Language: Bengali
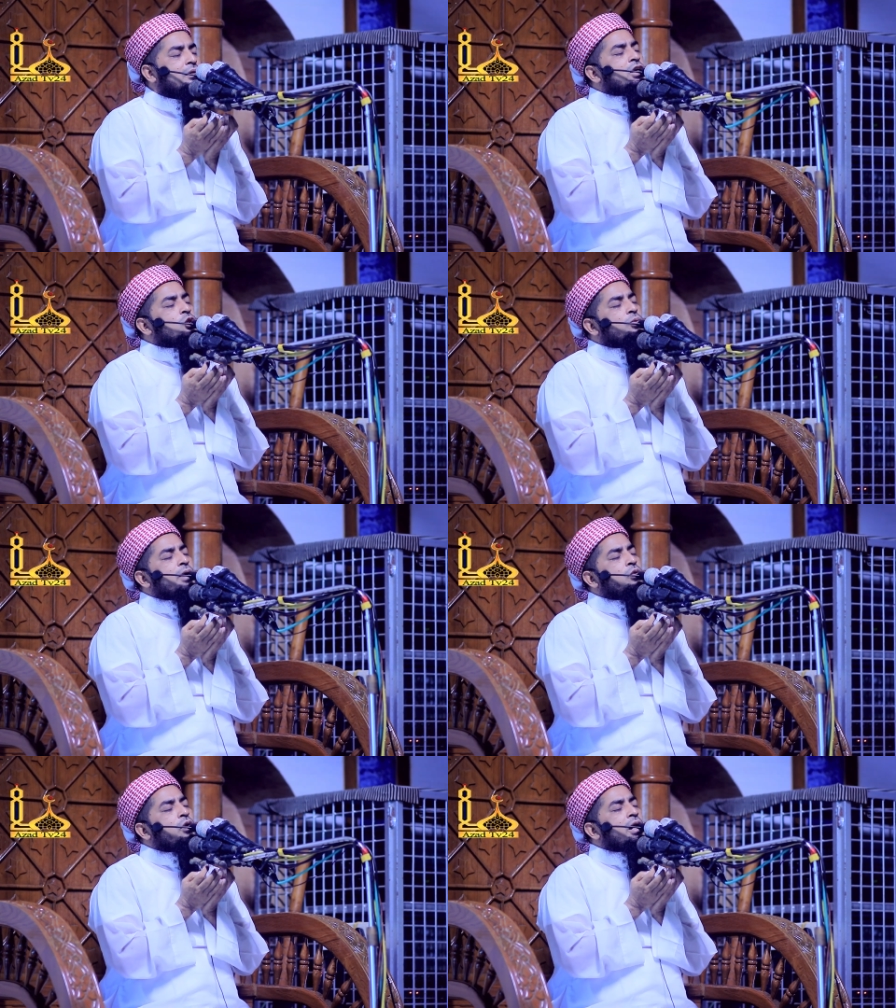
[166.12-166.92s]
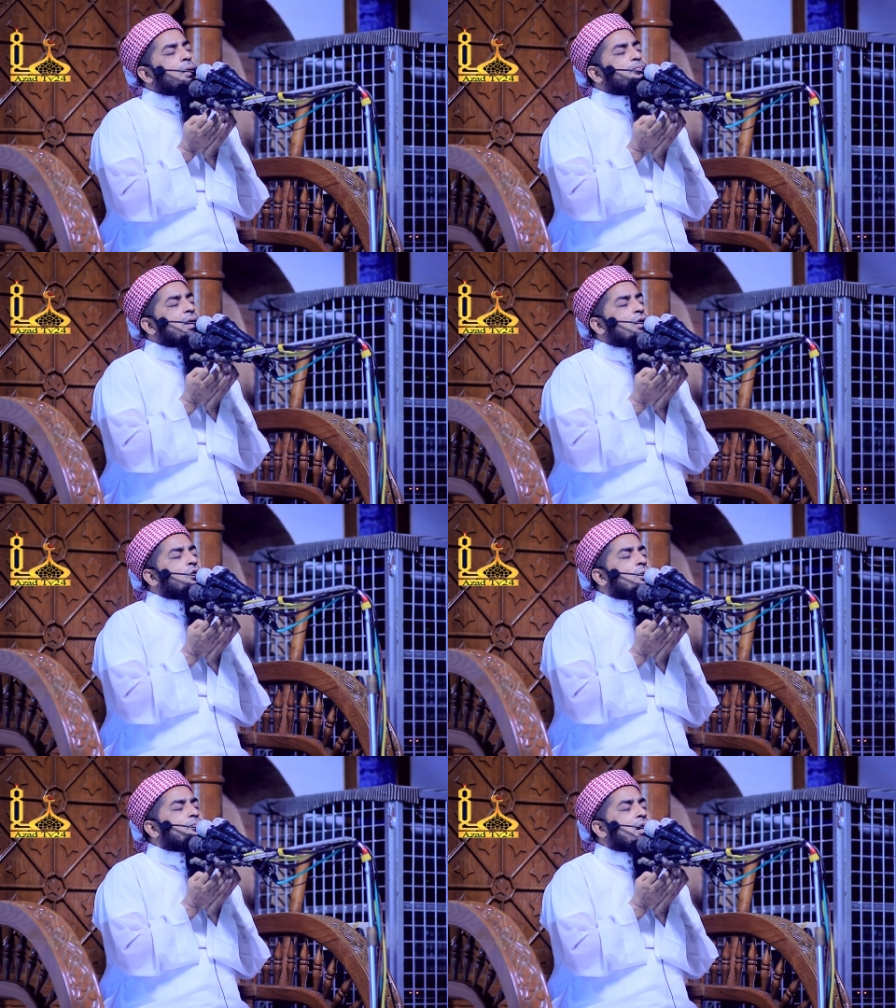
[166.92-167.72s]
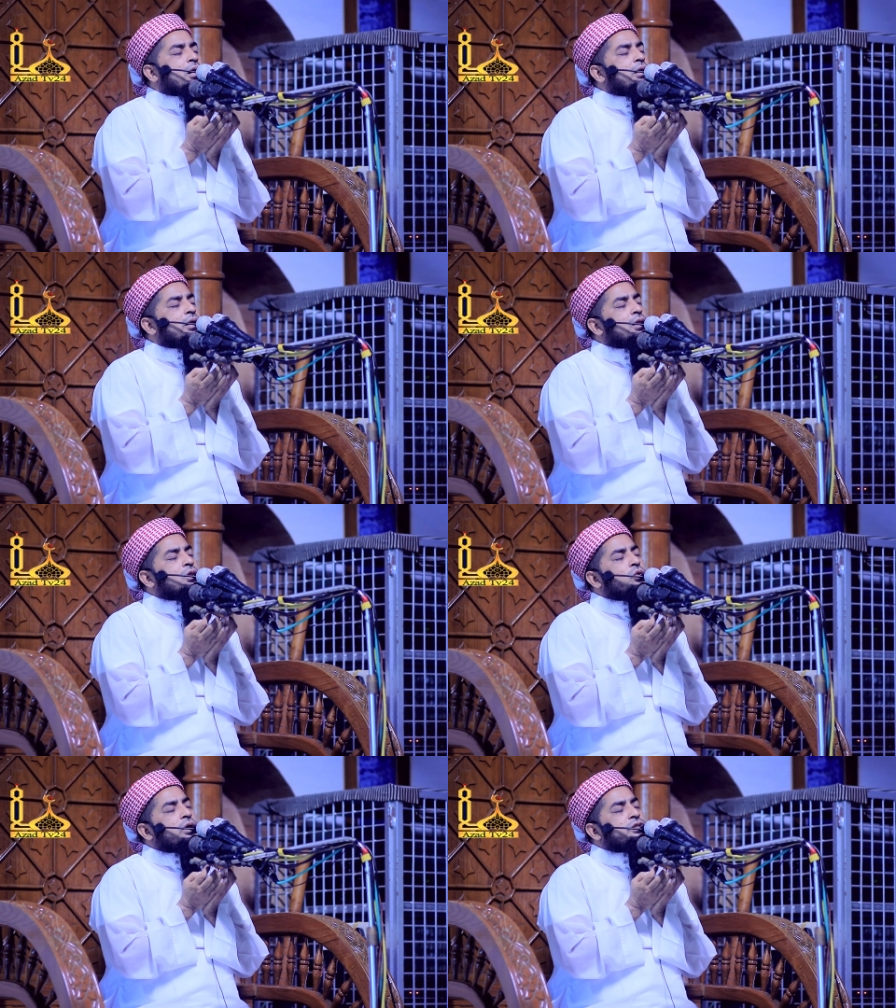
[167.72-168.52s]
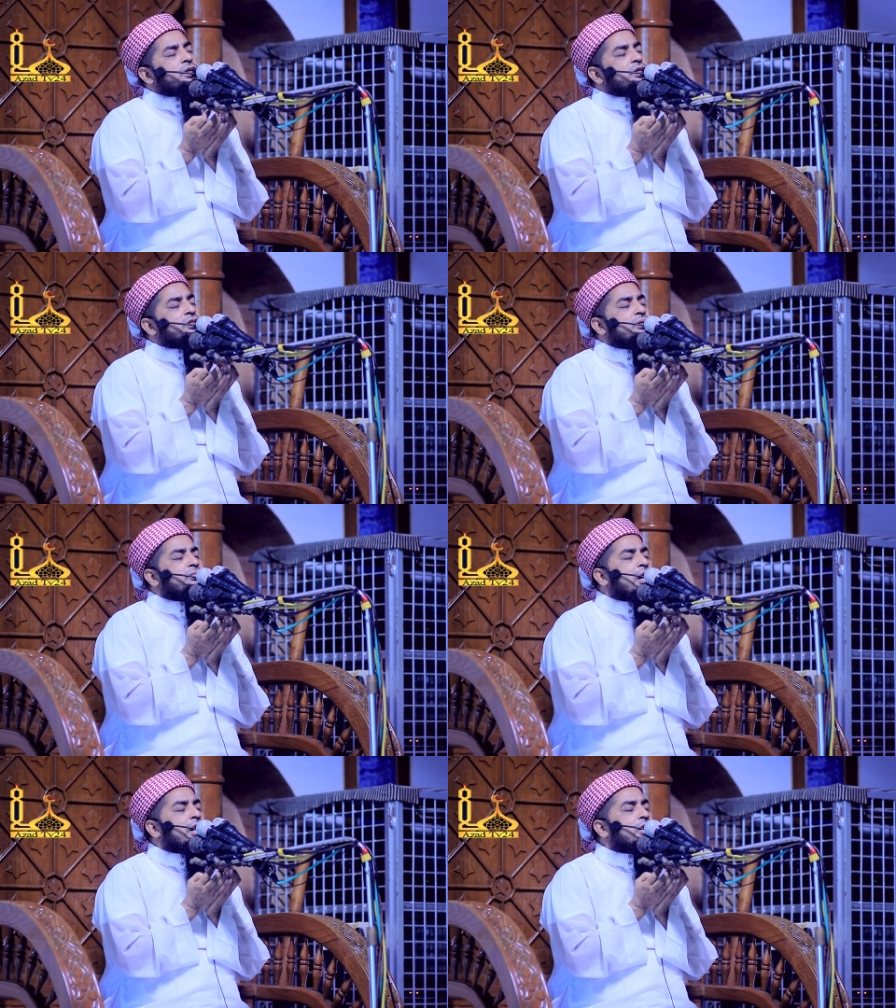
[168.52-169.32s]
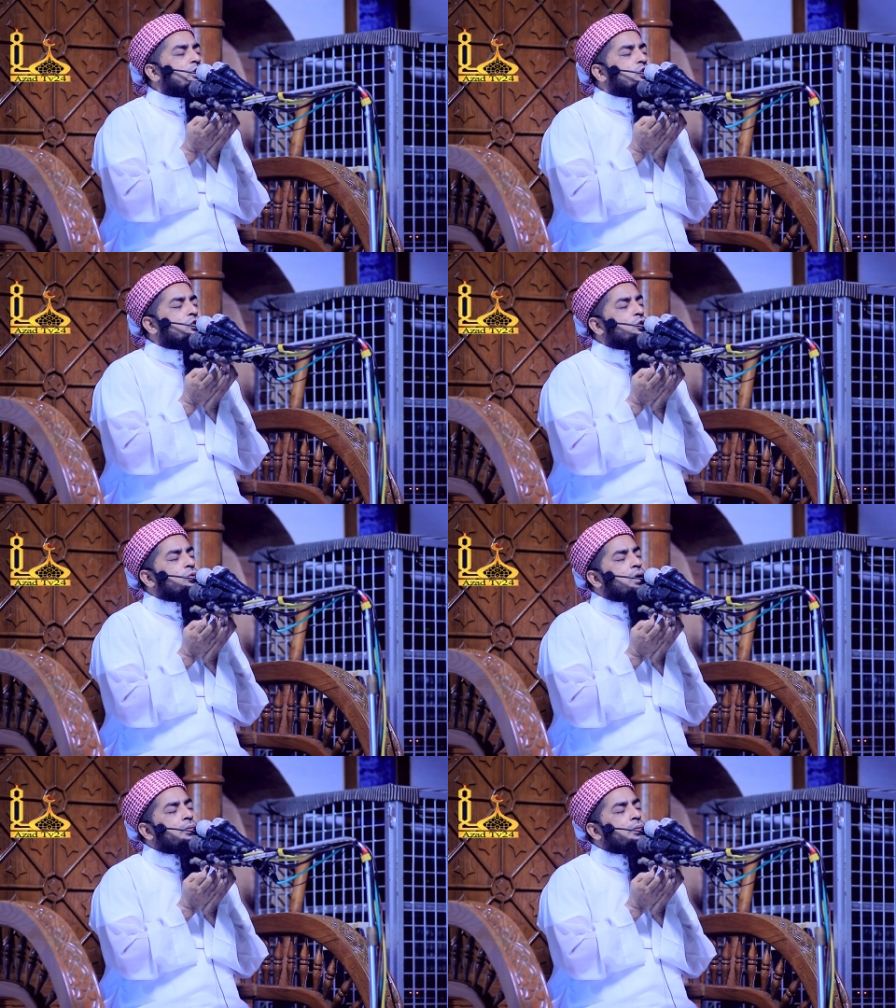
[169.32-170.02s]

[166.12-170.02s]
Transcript: থেকে তোমার অনেক পাগল পাগলিরা দোয়া চাইছে মায়ের জন্য